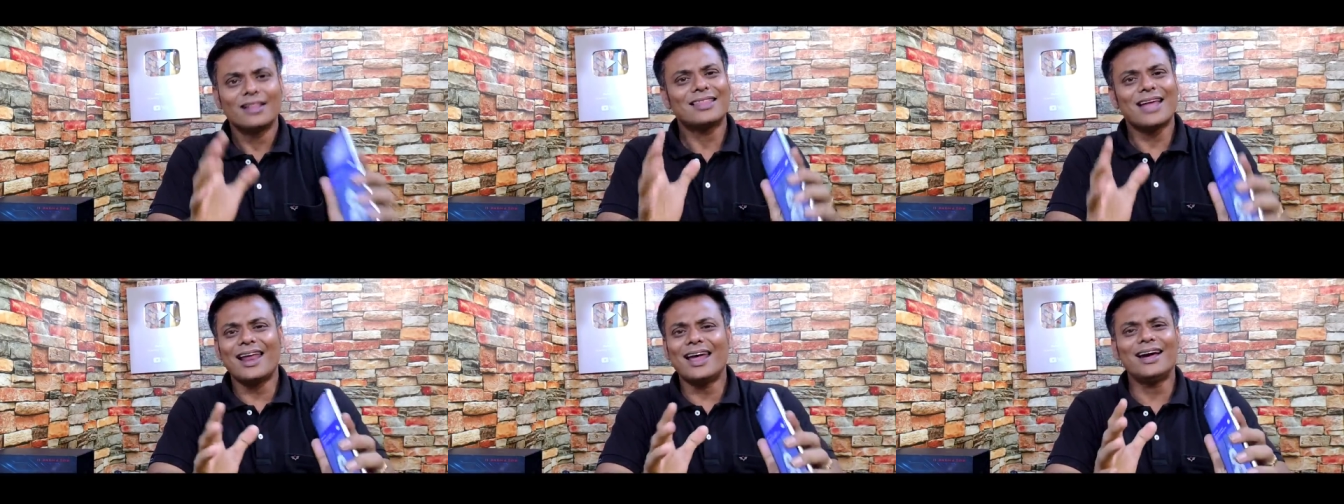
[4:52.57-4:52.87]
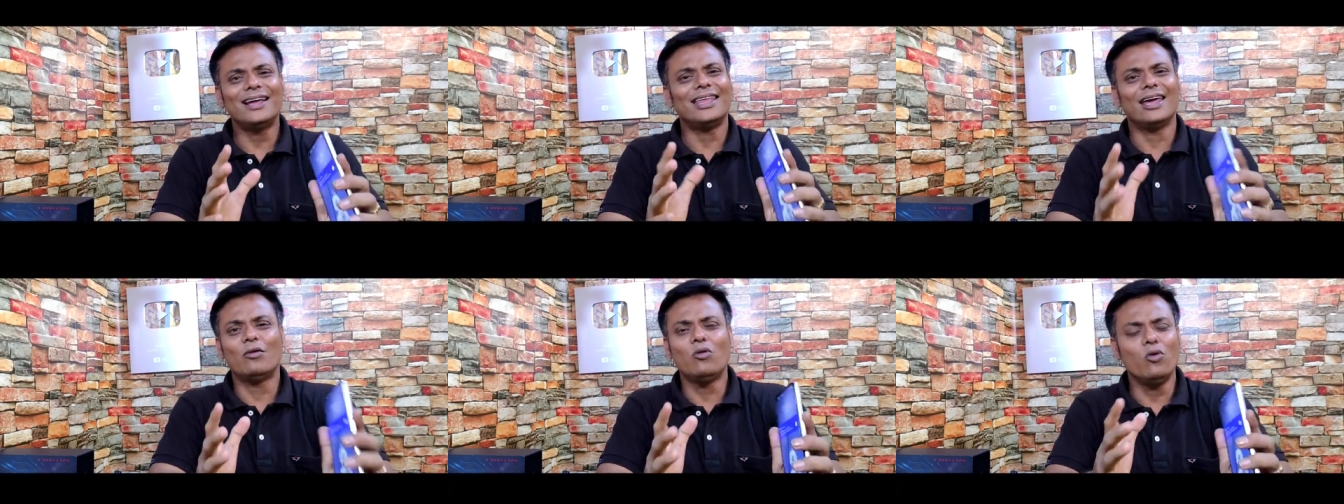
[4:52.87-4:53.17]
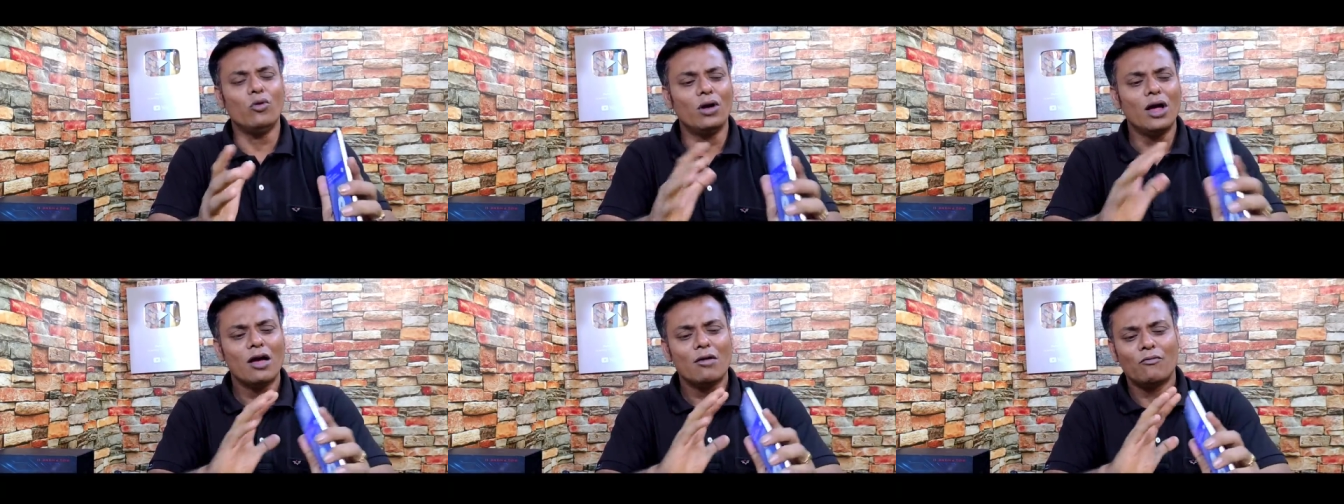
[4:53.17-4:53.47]
তার আগে
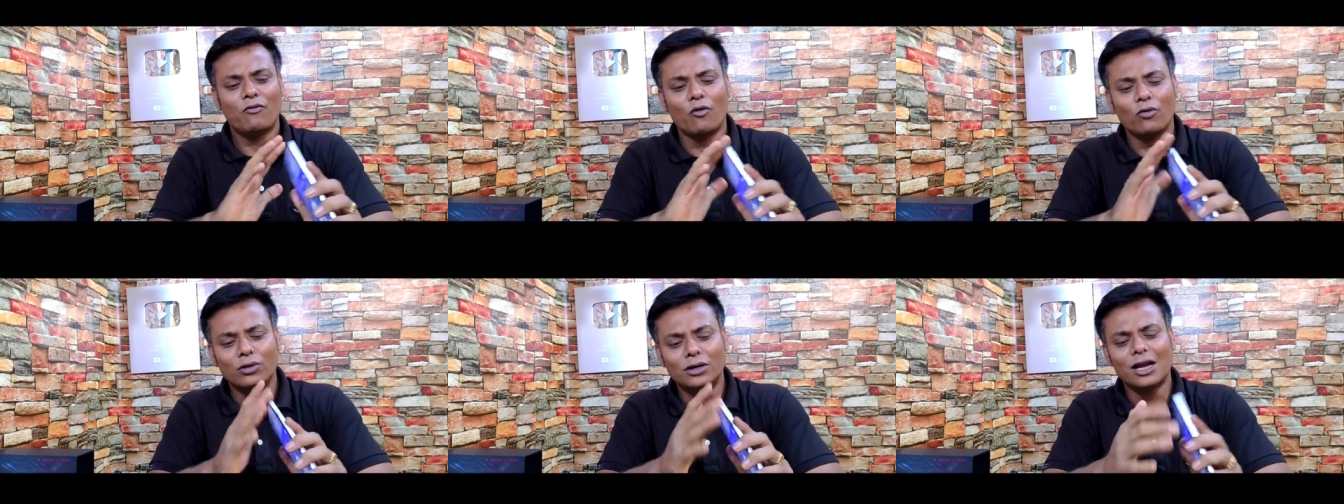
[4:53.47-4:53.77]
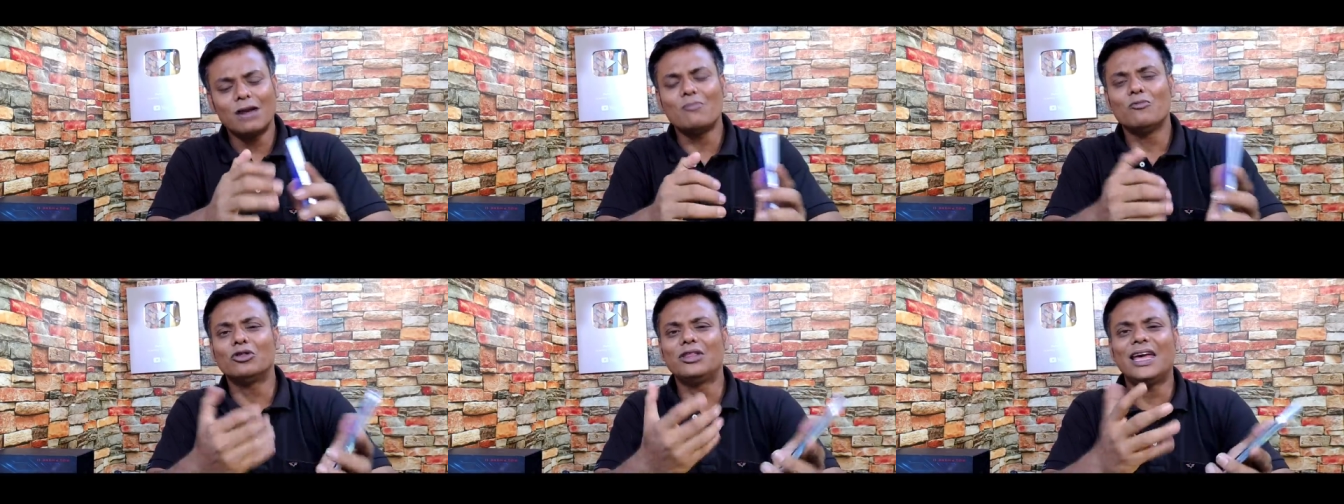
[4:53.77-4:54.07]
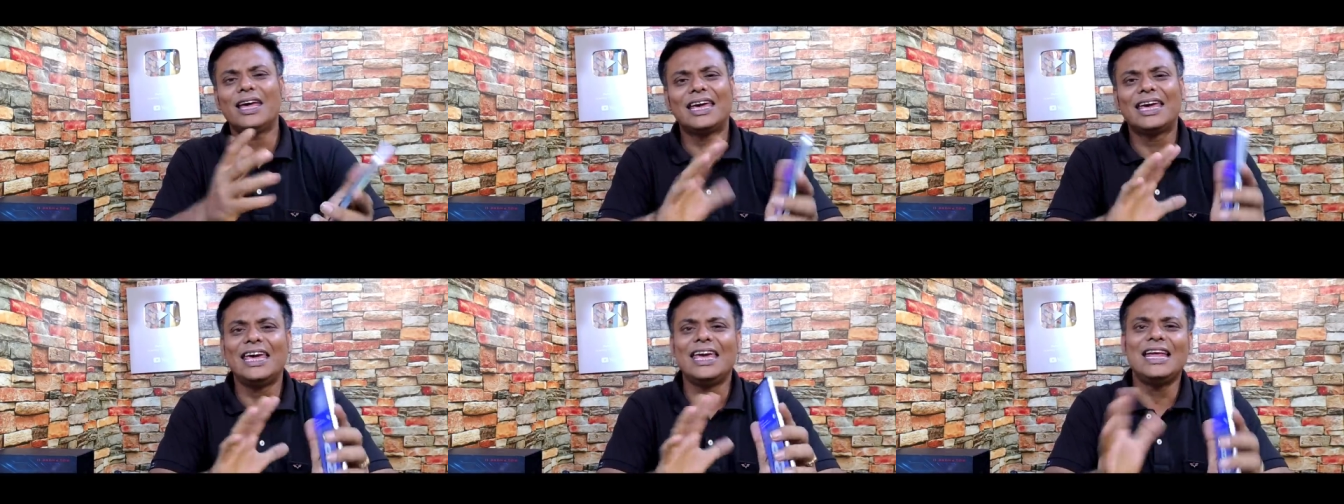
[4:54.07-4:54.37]
দেখুন ফোনটার
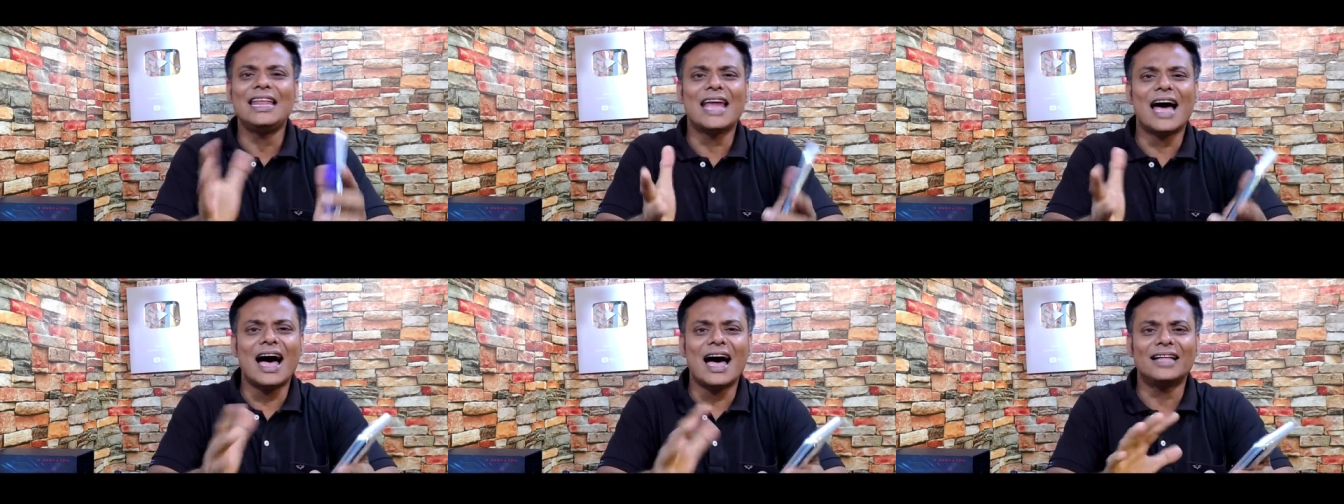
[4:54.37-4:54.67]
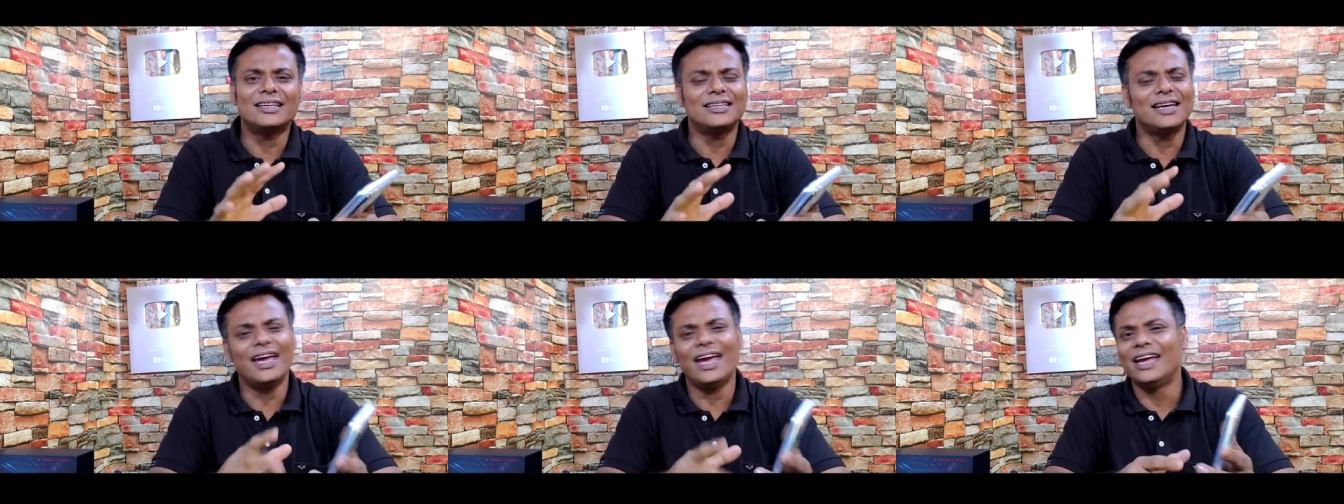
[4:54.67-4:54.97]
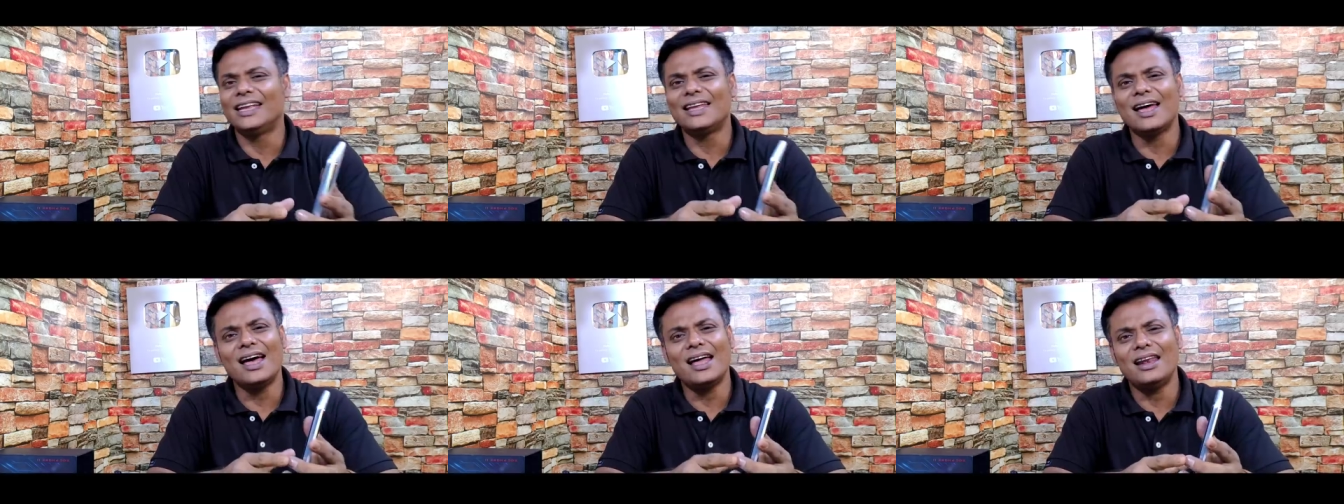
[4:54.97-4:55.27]
মধ্যে কি না আছে
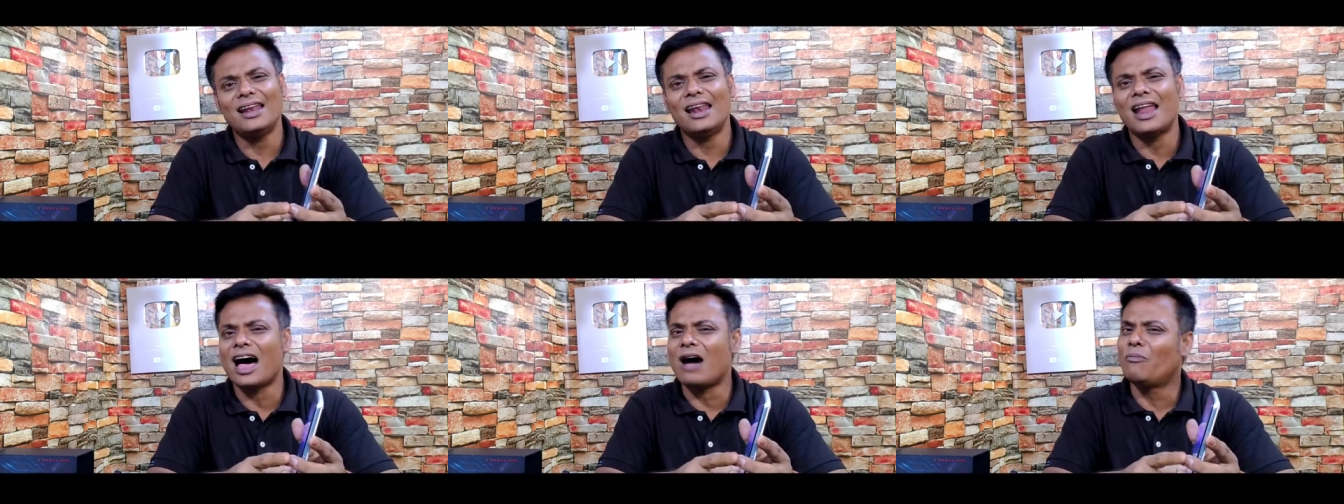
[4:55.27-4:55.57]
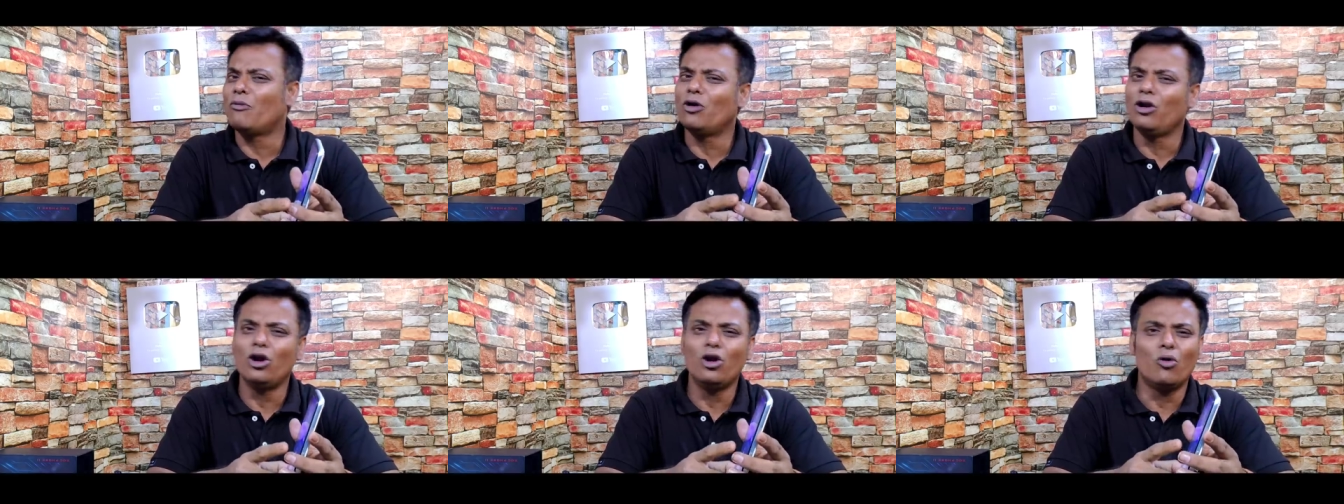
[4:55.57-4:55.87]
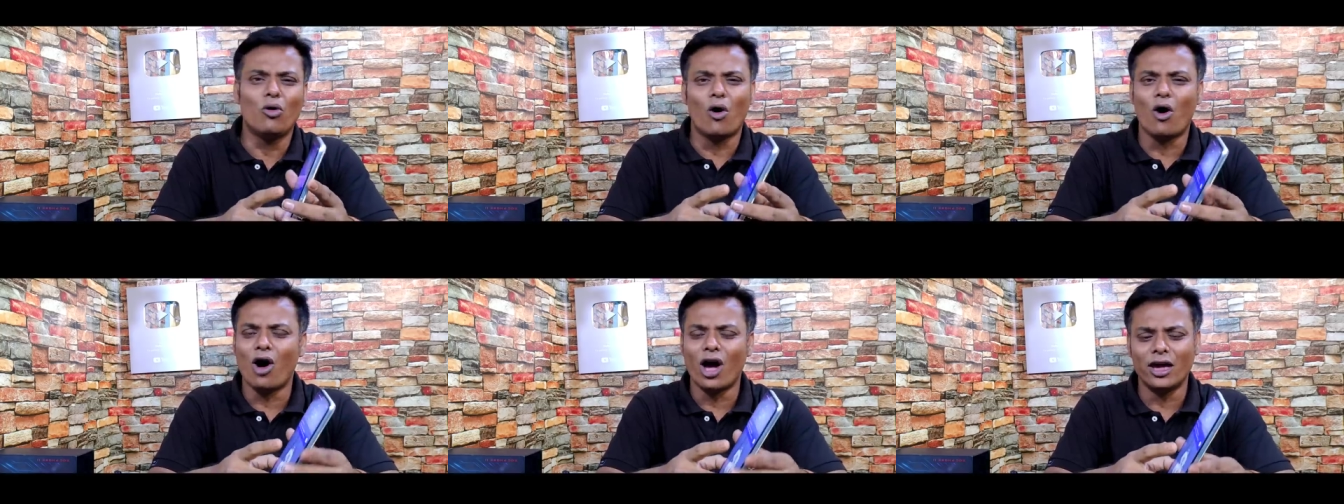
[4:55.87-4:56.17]
এটা না
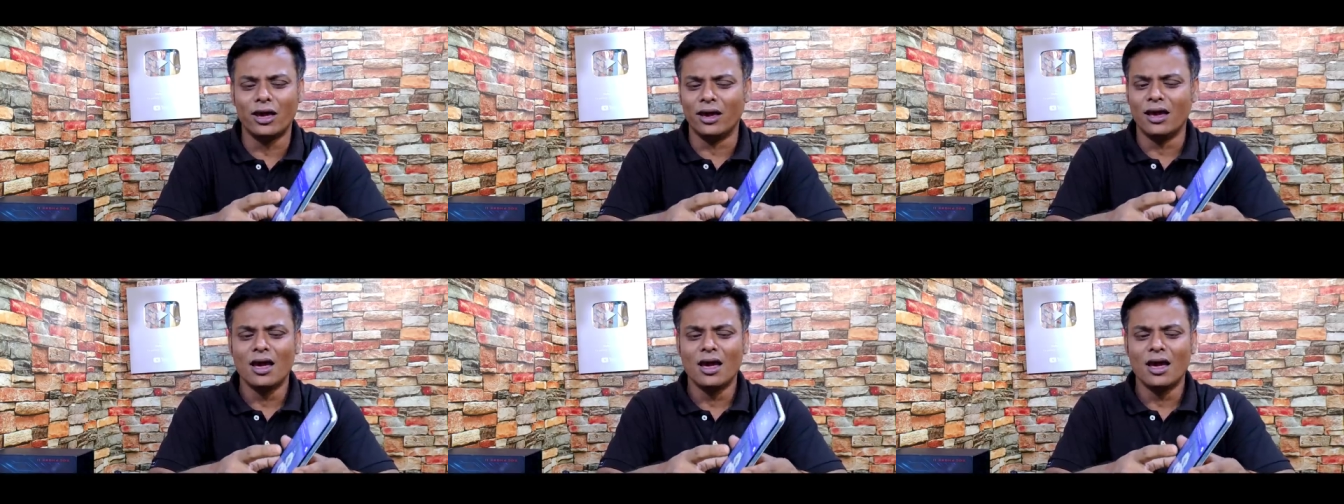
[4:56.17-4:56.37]
বললেও হয়